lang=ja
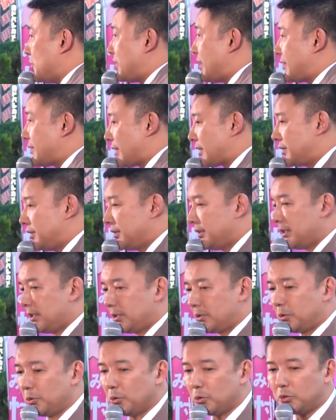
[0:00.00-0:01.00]
急政策、
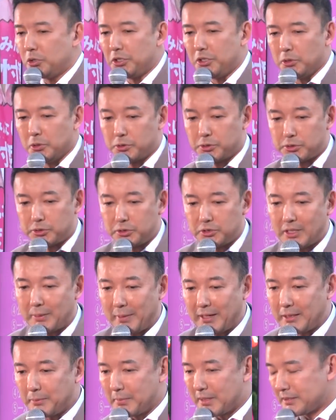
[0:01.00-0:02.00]
この国を救うた
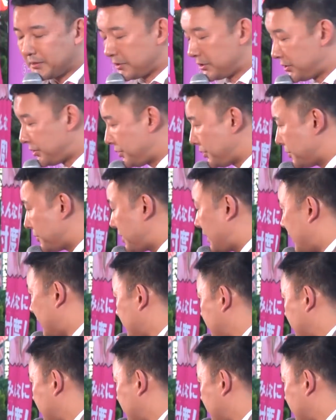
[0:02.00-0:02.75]
めにまず必要な